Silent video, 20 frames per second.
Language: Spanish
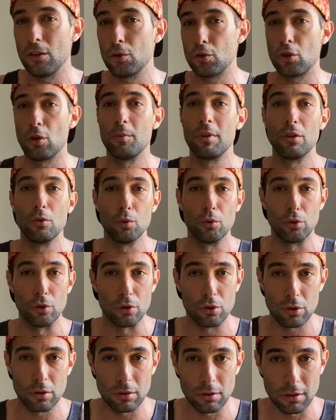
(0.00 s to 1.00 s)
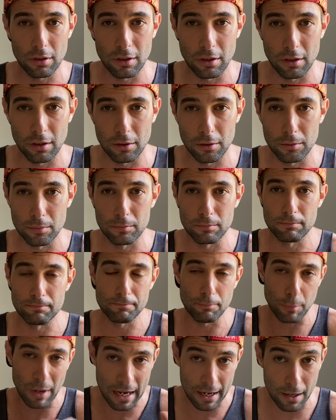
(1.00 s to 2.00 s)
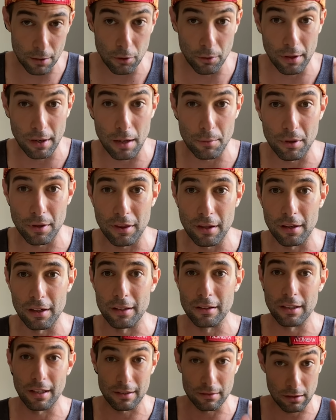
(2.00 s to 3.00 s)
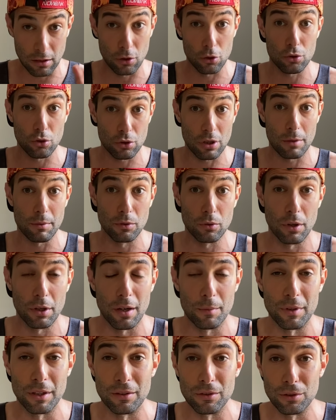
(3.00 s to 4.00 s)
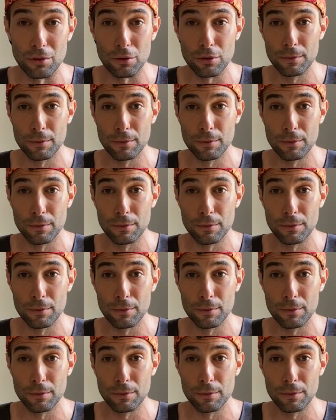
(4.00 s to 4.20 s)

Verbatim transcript: y 8 minutos eh, bajado de la bicicleta, entre los dos avituallamientos.